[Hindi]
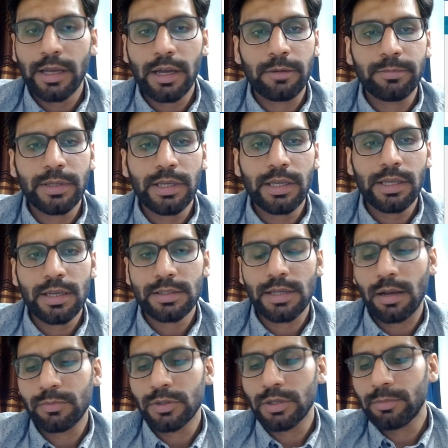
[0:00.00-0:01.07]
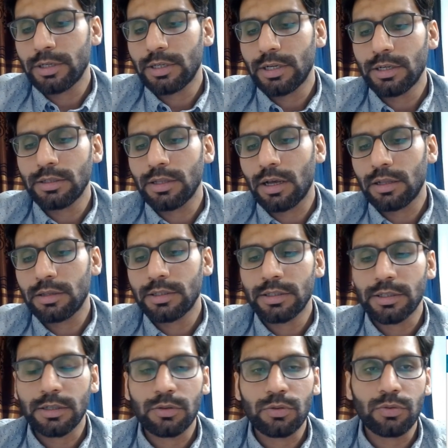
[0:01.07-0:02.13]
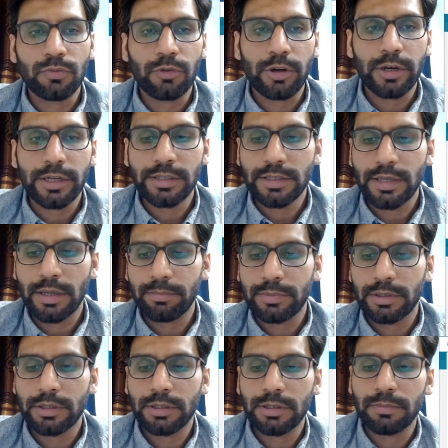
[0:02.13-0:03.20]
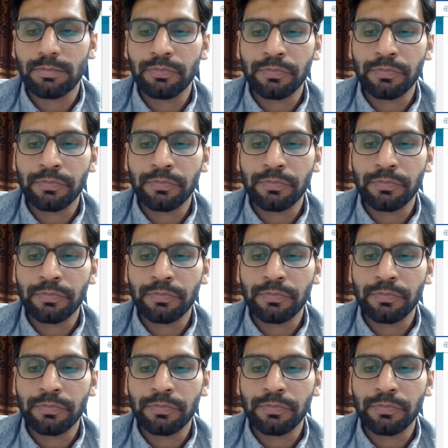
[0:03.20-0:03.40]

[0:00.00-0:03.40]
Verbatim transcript: अभी के हिसाब से मैं डेट डाल देता हूँ फॉर एग्ज़ाम्पल